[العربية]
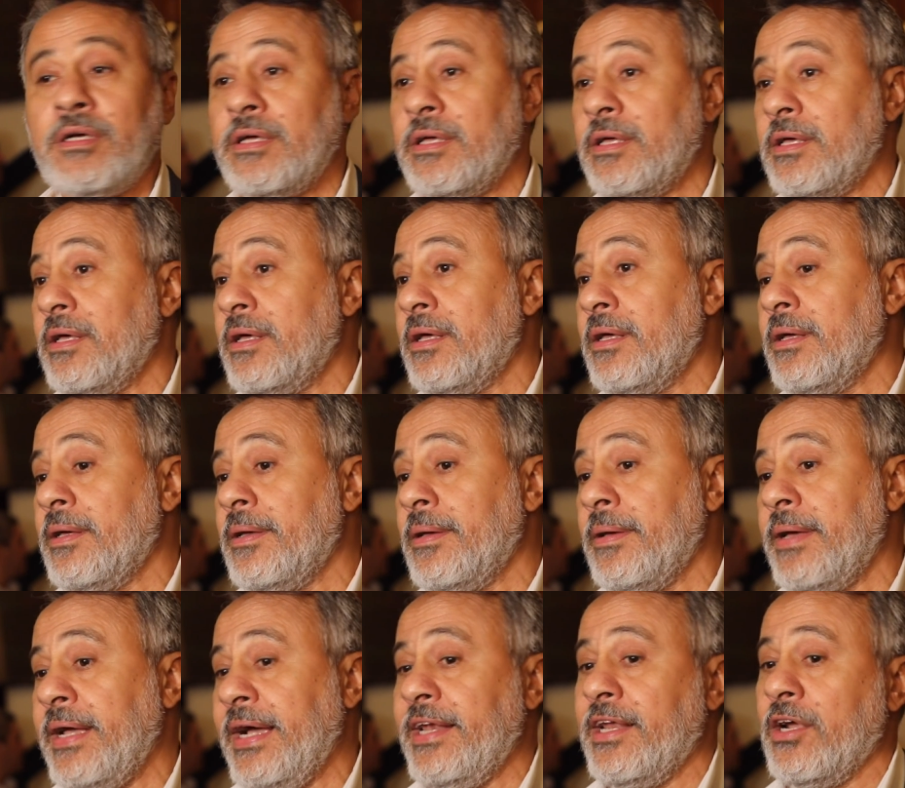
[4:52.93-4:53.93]

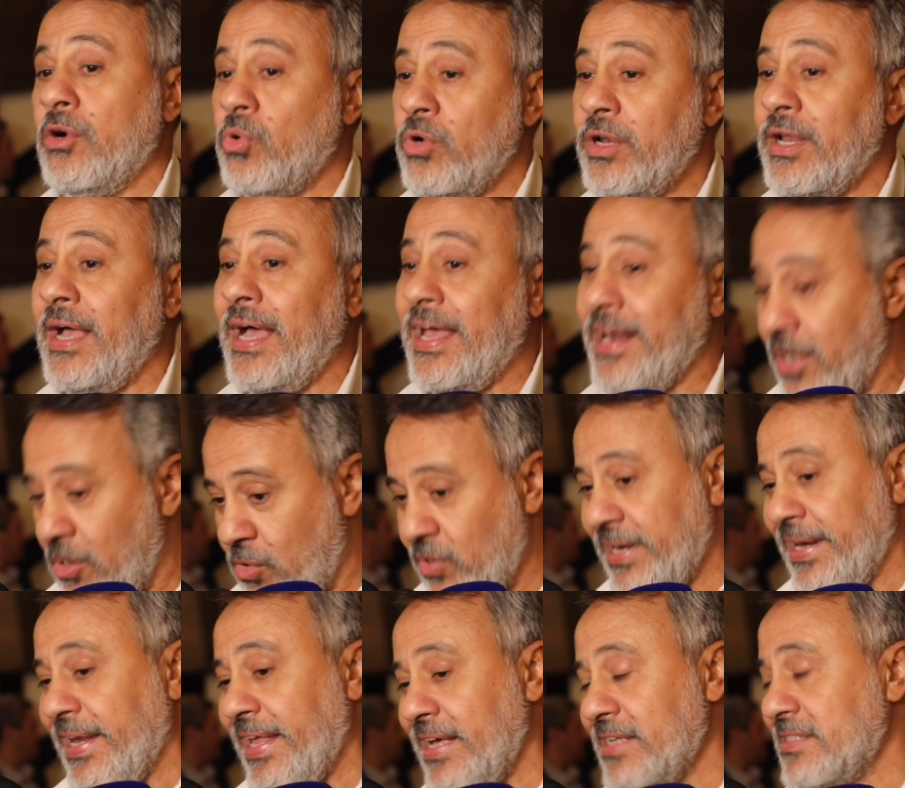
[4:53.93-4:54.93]
آه، احنا كنا انا
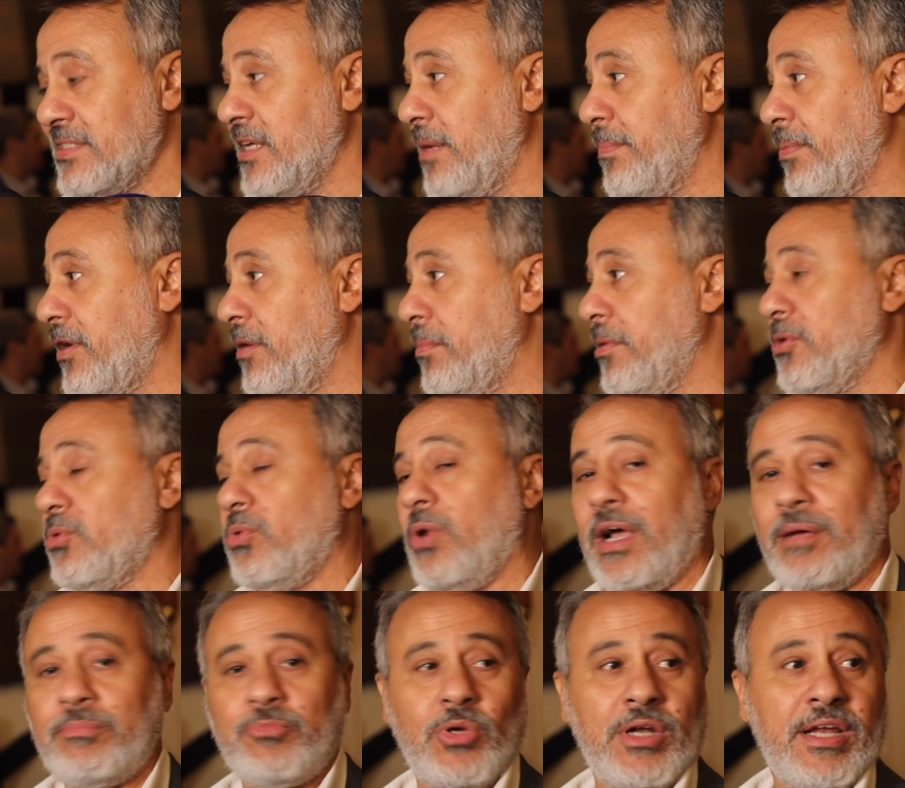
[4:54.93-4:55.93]
كان ليا السبق برضو
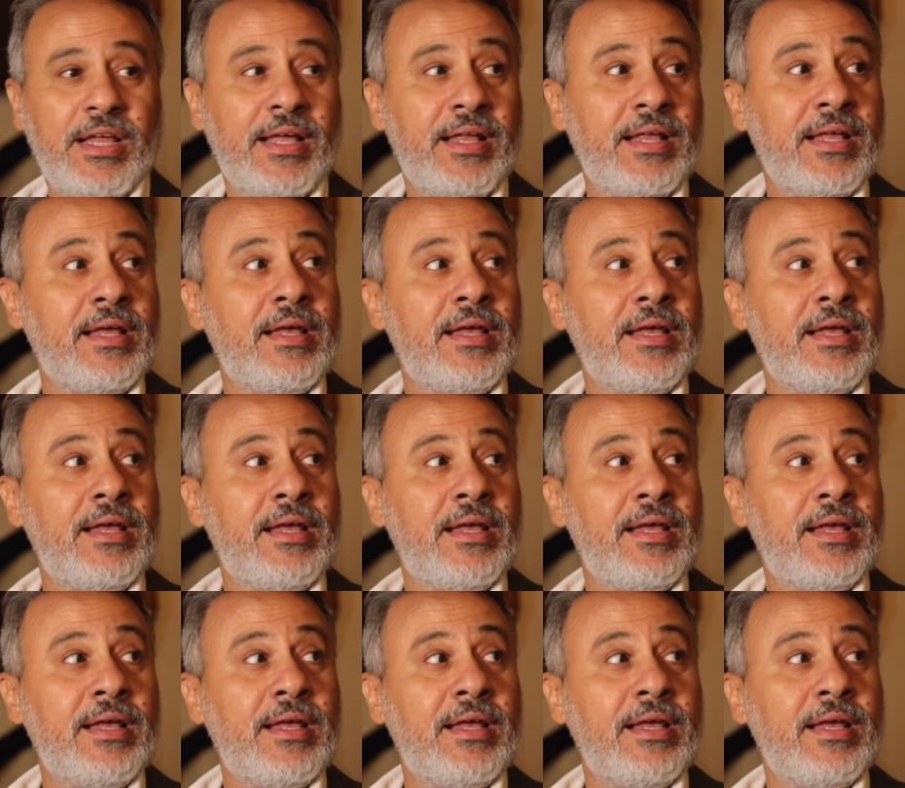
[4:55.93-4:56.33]
الحمد لله